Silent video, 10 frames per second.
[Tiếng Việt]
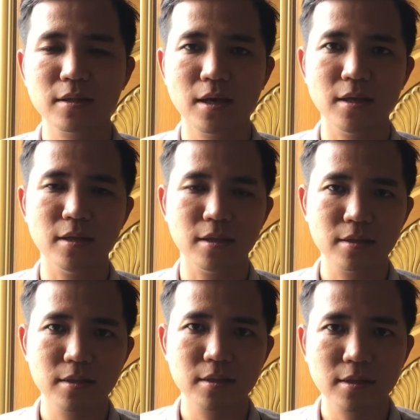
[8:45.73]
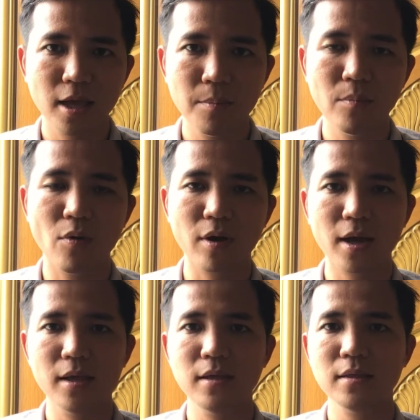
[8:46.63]
thì thêm một
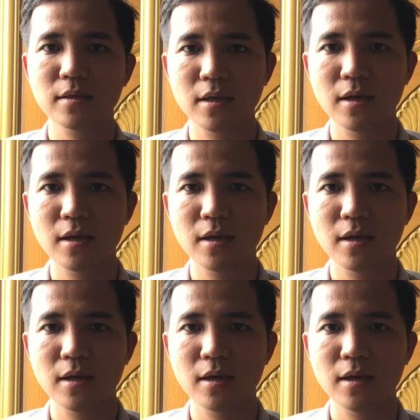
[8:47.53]
cái